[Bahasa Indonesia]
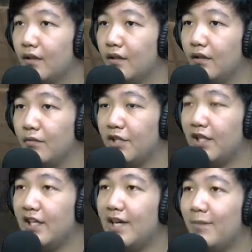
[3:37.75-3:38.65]
Bisa
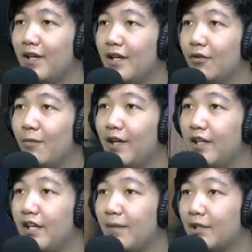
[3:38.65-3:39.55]
clean up nggak nih Gue pengen
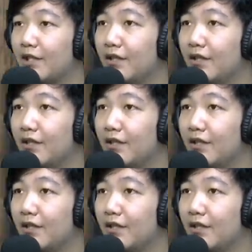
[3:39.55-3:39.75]
clean up rasanya